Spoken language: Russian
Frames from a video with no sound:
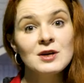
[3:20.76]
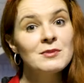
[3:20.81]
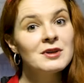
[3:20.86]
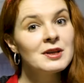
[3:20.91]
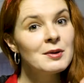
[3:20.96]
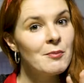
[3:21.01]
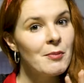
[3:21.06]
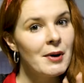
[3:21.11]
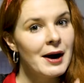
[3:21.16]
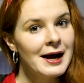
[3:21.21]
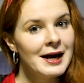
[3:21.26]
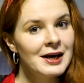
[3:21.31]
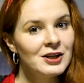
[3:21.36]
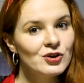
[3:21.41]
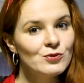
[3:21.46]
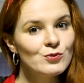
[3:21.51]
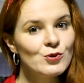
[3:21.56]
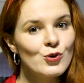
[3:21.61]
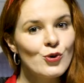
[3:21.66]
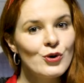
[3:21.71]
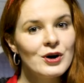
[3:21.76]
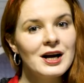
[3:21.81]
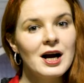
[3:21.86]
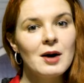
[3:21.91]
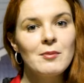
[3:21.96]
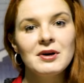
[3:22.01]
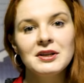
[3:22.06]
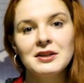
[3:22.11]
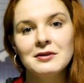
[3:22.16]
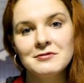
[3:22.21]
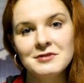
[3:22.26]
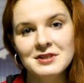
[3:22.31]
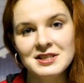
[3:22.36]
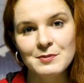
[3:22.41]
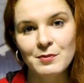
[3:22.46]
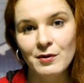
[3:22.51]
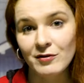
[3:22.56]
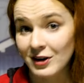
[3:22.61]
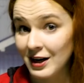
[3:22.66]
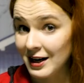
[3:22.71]
именно поэтому ролик об этом виде
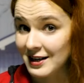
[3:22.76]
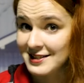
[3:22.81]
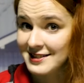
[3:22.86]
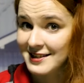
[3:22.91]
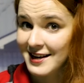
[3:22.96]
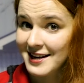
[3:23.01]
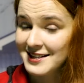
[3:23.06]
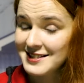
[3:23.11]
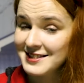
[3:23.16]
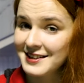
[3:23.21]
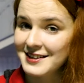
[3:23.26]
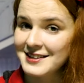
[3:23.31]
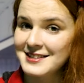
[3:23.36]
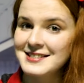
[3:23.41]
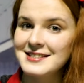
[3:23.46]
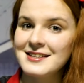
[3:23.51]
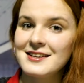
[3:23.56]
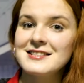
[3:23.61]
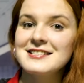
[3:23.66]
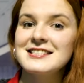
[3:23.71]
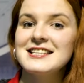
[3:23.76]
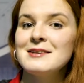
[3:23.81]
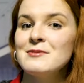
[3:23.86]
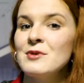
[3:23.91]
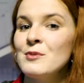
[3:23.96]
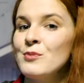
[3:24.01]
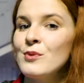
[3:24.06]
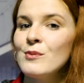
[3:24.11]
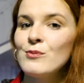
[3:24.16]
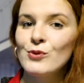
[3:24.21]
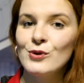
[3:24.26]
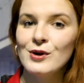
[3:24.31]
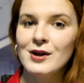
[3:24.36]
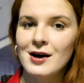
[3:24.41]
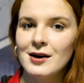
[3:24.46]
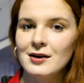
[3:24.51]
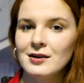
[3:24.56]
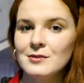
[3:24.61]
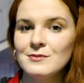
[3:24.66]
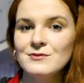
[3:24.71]
ПВХ-сайдинга стал самым
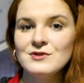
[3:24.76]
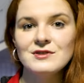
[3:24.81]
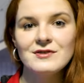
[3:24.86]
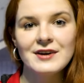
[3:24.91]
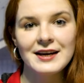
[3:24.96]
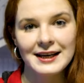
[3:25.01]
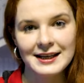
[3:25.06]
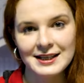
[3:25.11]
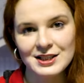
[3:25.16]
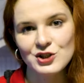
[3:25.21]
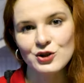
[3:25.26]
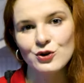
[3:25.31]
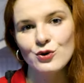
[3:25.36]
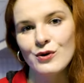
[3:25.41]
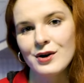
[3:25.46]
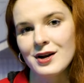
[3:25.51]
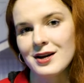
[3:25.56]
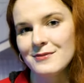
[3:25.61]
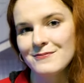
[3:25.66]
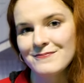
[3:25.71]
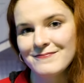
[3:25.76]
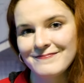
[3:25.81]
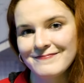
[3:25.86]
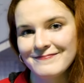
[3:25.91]
популярным в своей категории.